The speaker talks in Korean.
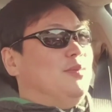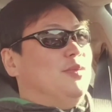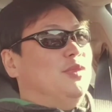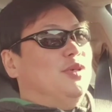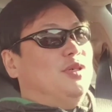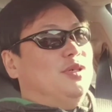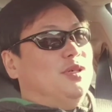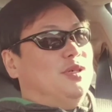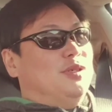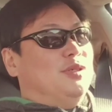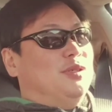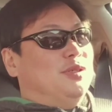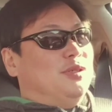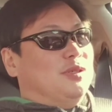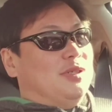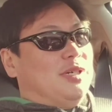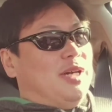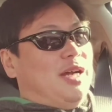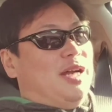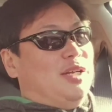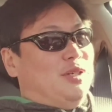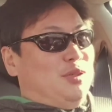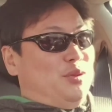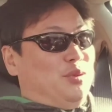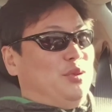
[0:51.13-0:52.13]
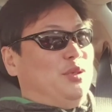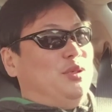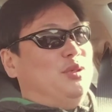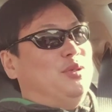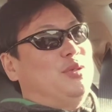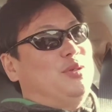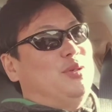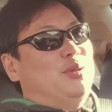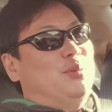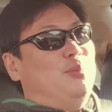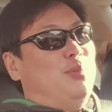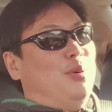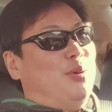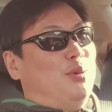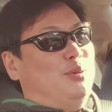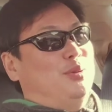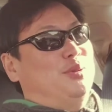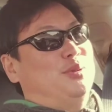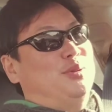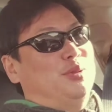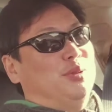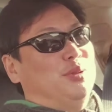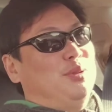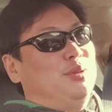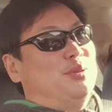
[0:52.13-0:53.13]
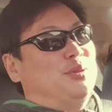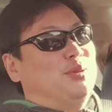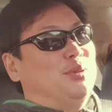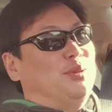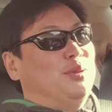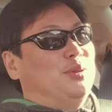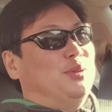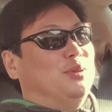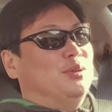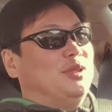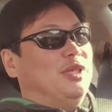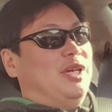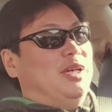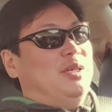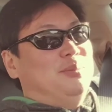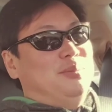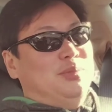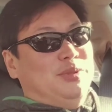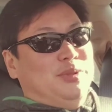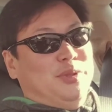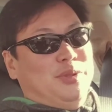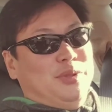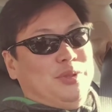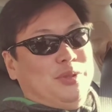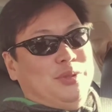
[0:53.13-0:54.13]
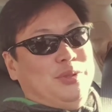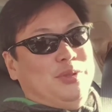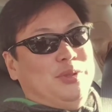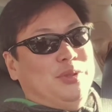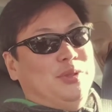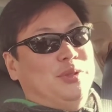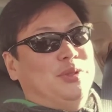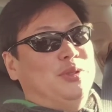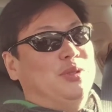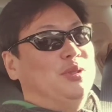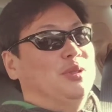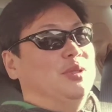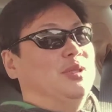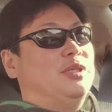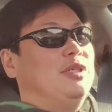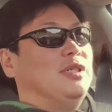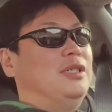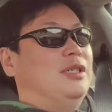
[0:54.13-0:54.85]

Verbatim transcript: 어, 칼도 있고 포크도 있고 나이프도 있고